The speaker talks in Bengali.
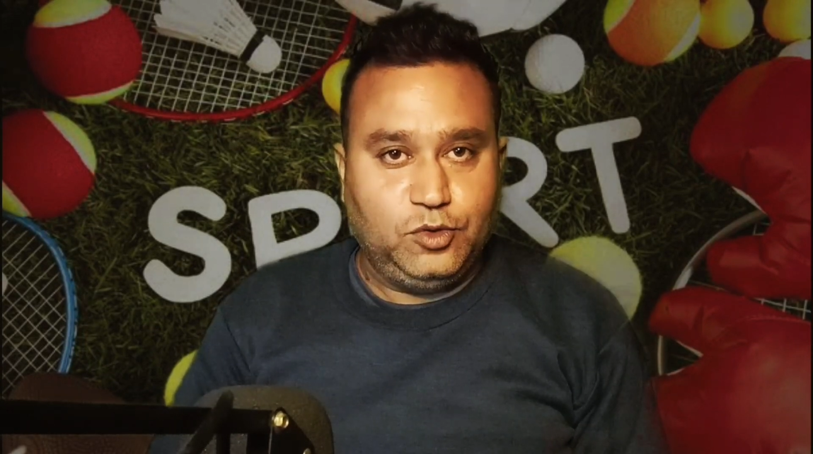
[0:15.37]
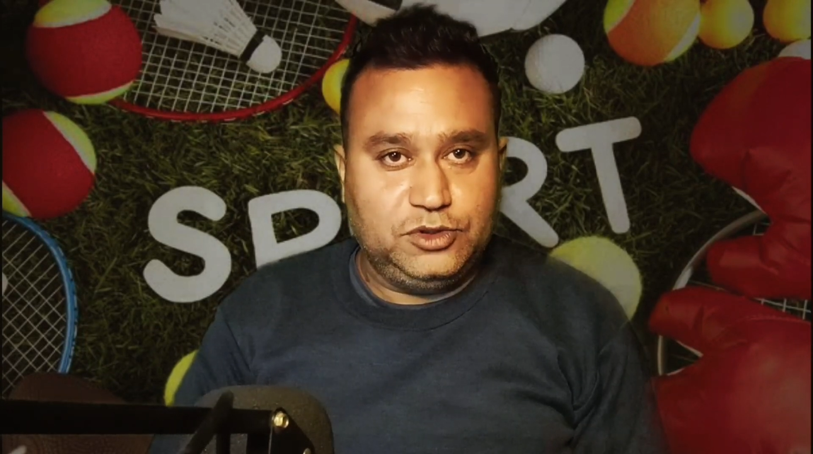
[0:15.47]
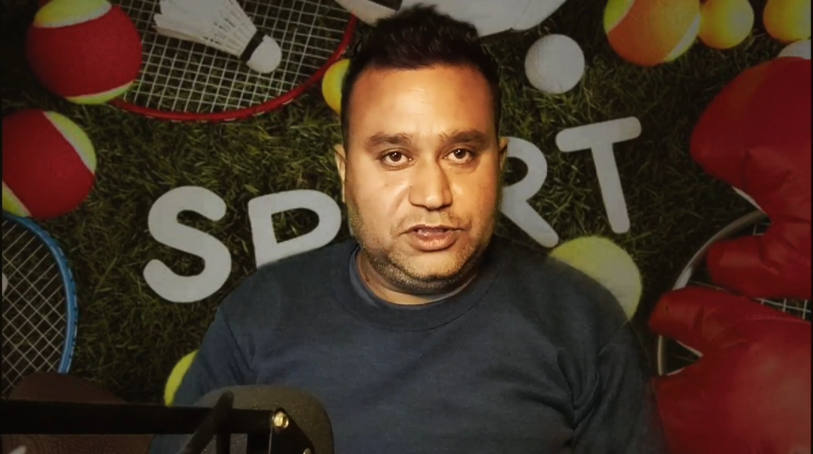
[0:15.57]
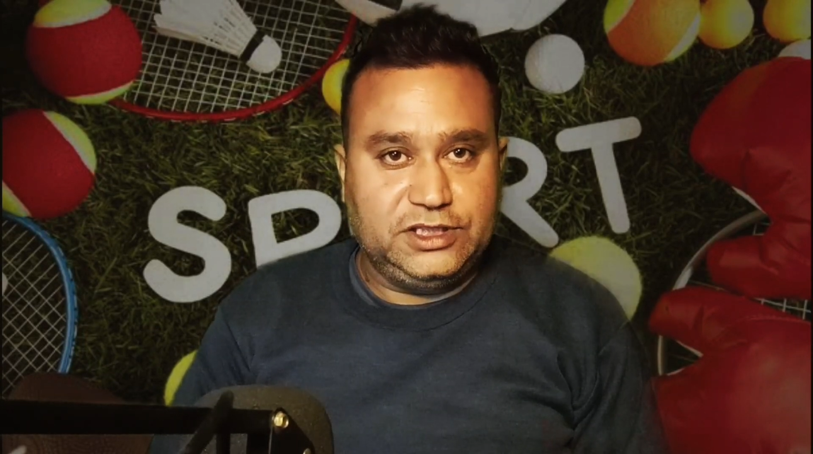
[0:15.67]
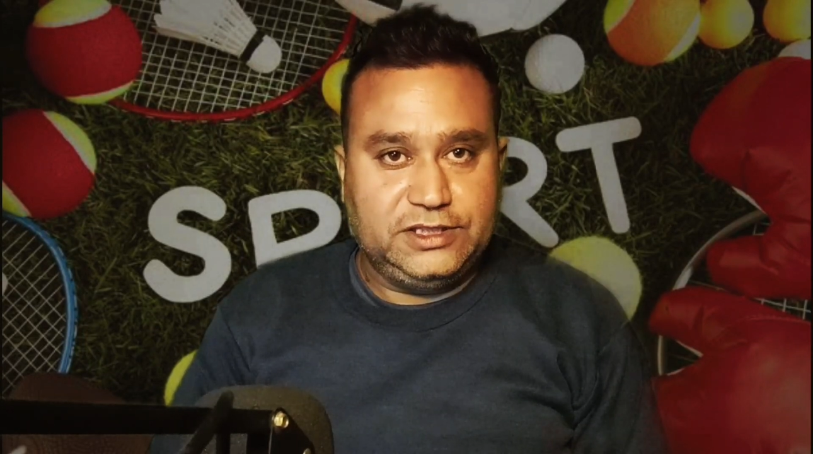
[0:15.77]

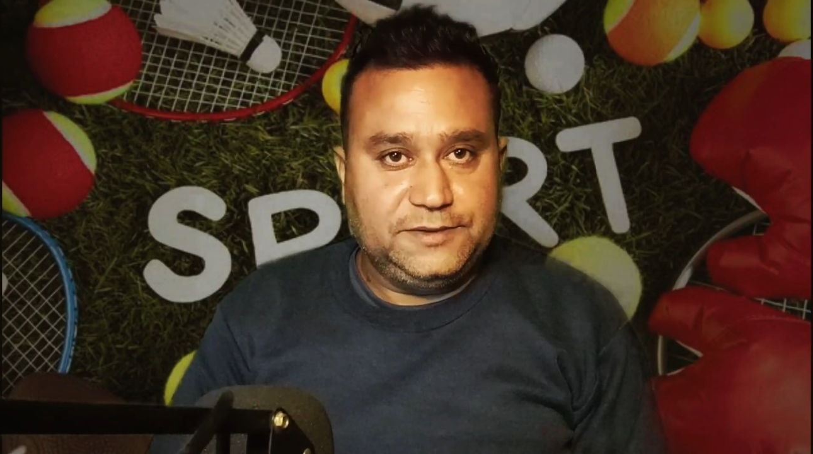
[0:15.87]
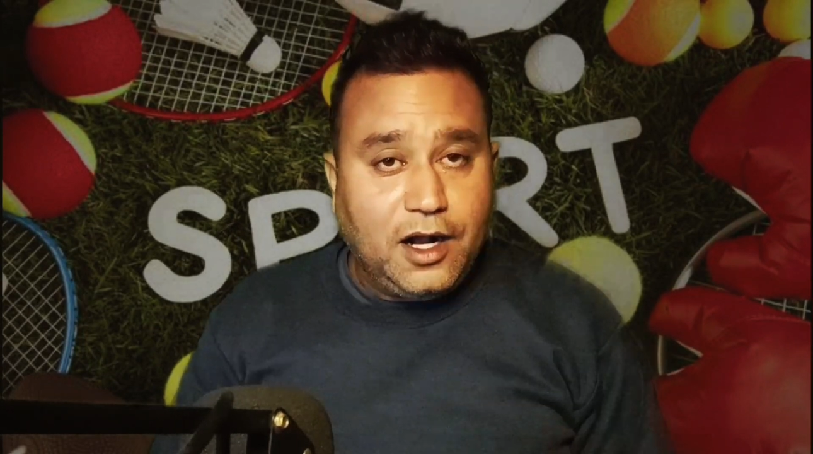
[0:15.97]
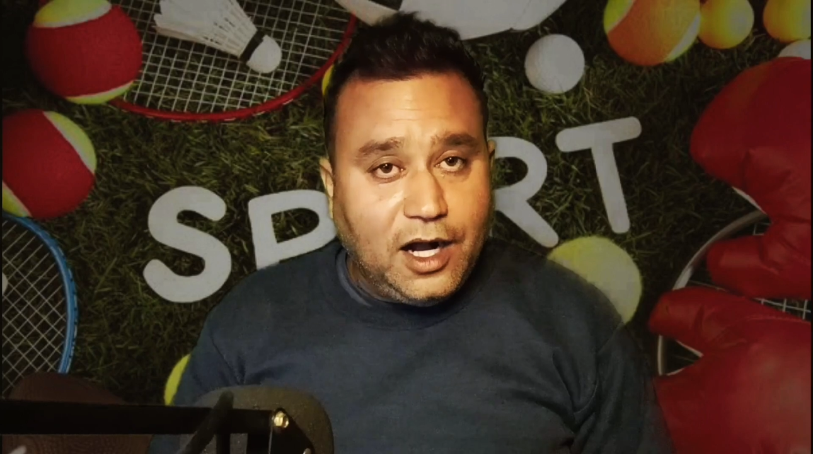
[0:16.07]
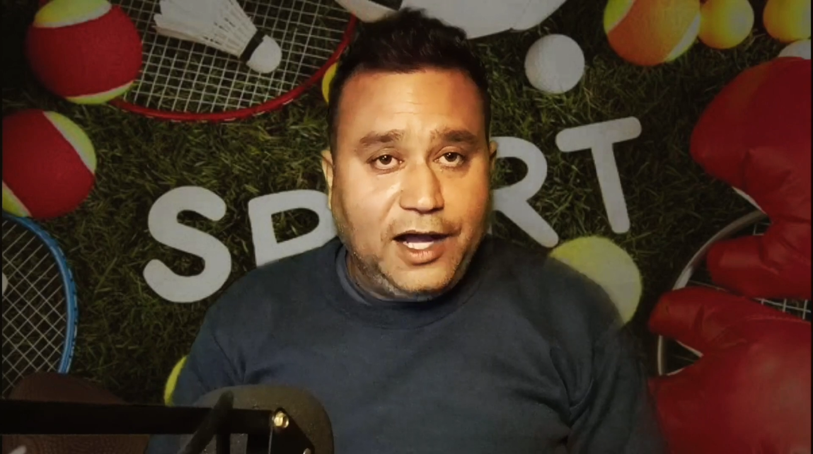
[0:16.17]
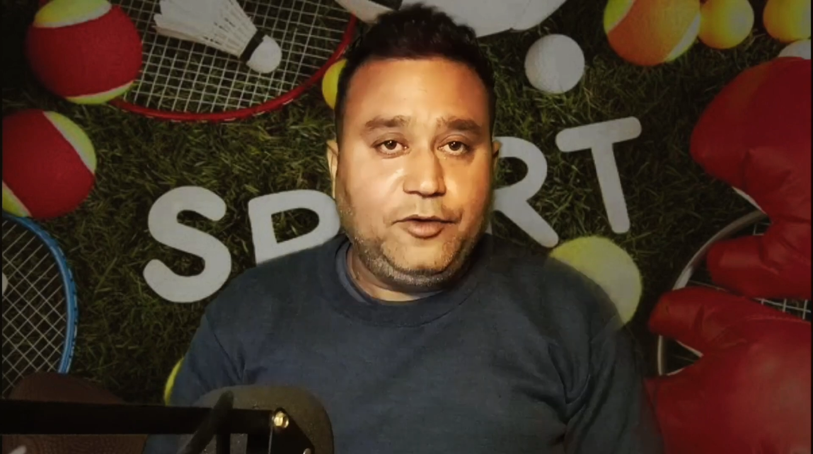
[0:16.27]
করছি
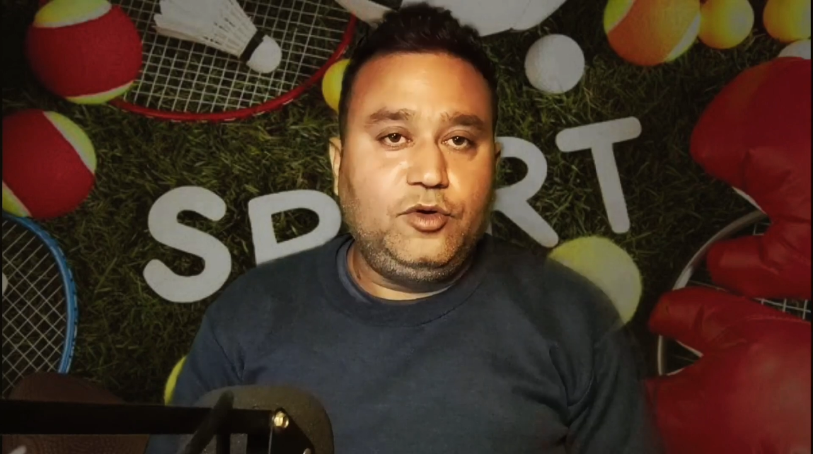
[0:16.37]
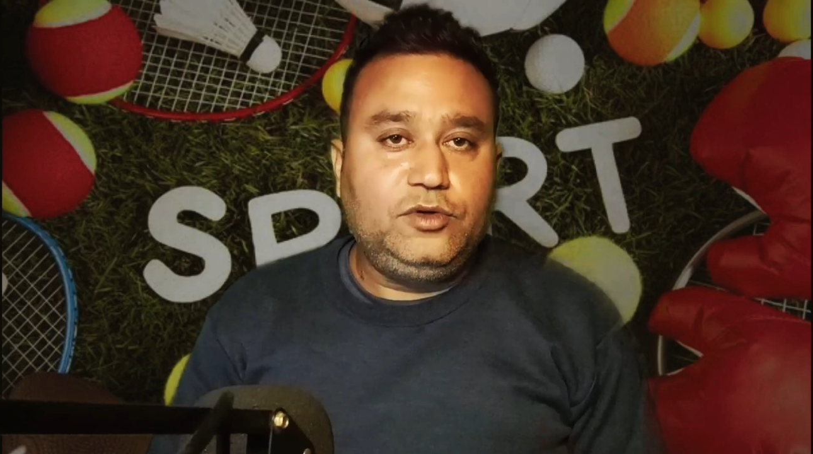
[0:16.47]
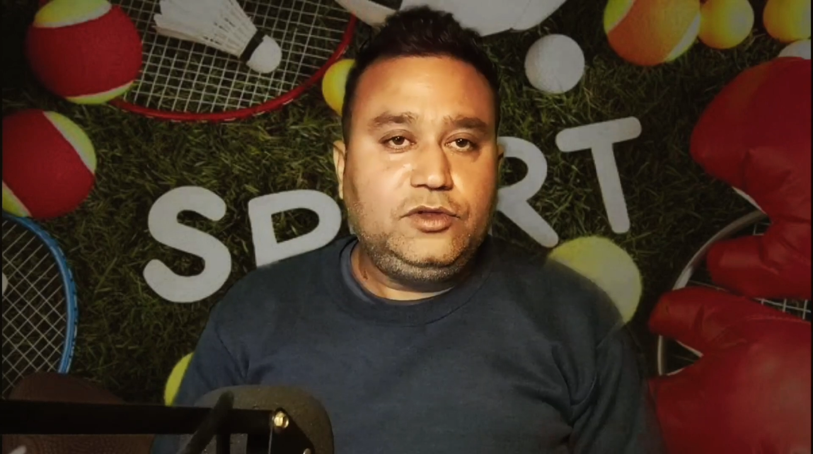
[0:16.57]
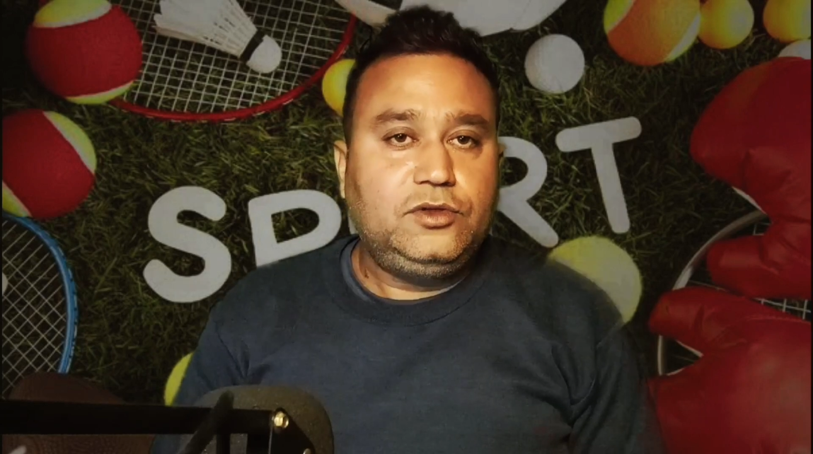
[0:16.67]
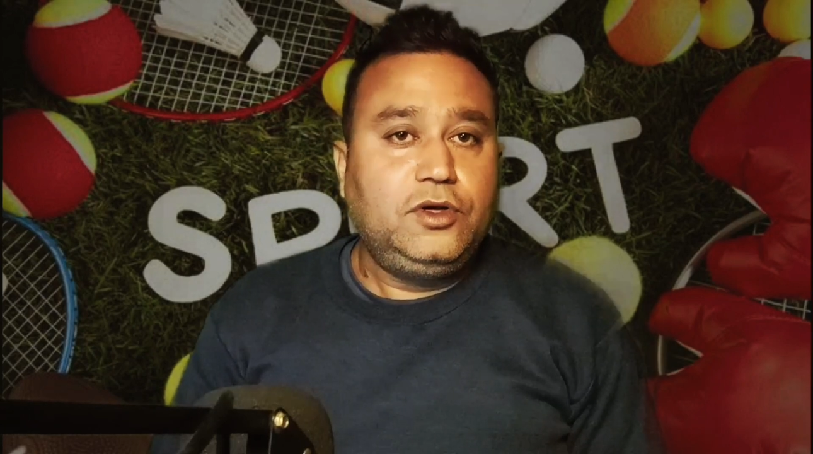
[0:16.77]
কারণ